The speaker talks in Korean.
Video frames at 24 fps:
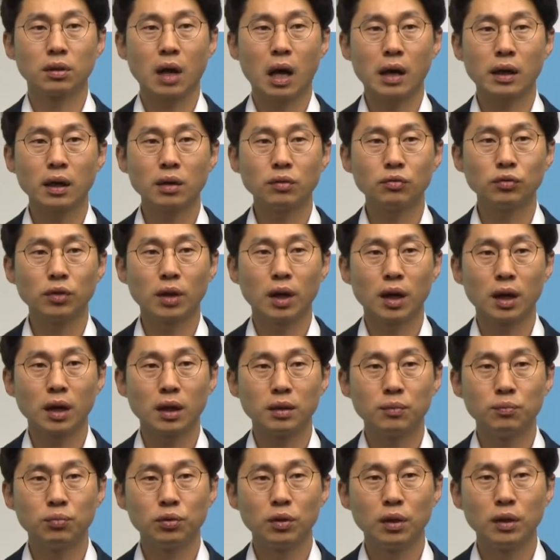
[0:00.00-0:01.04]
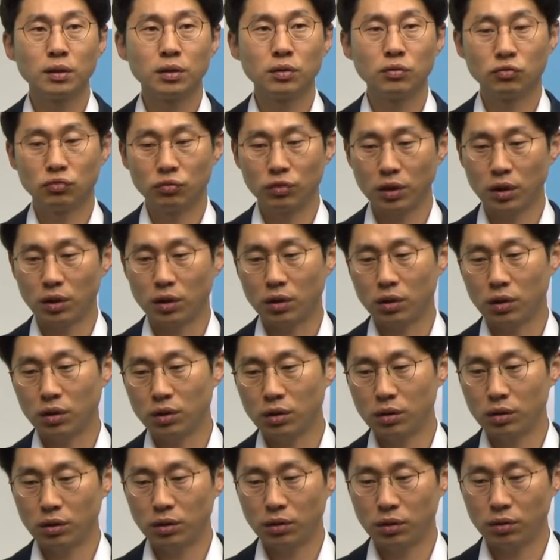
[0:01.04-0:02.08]
가겠구나 인플레이션 우려
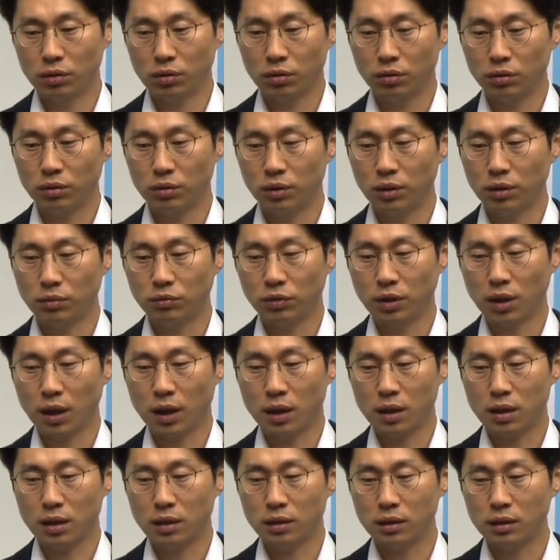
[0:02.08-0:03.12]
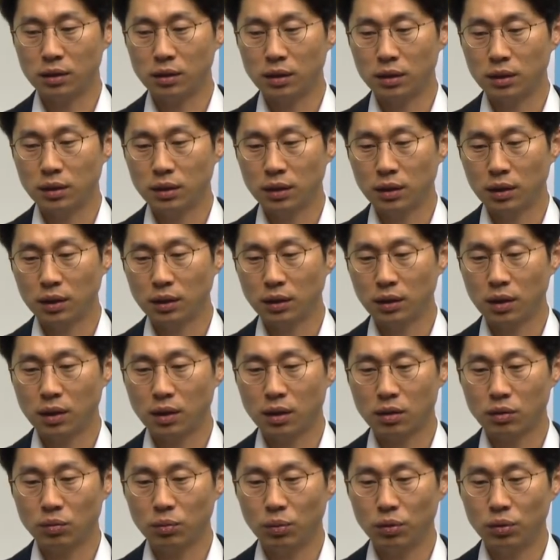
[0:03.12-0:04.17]
이런 것들 때문에 하락을
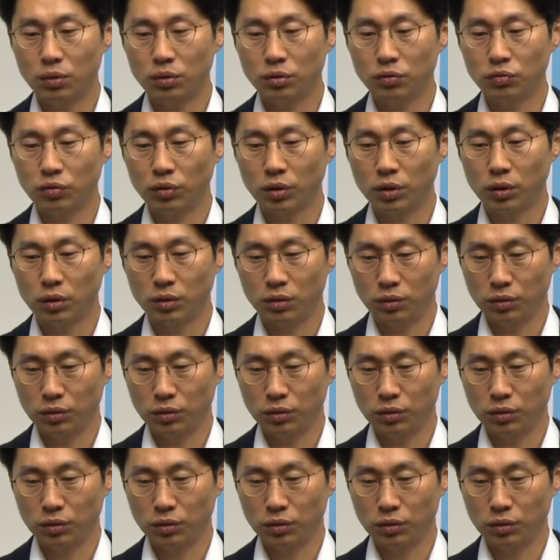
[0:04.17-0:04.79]
했다라고 보여지고요.